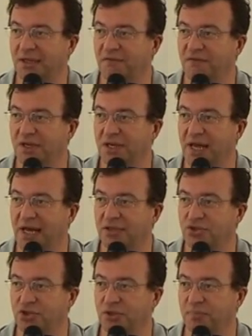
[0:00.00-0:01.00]
del
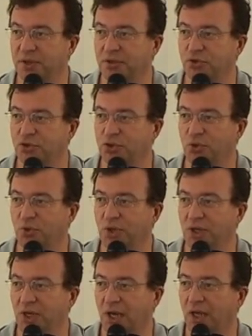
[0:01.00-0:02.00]
villaggio per
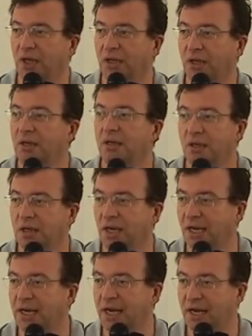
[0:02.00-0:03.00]
costruire
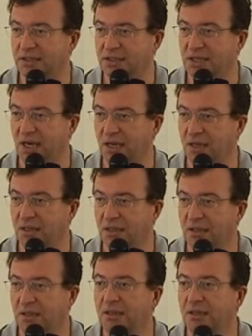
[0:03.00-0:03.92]
la casa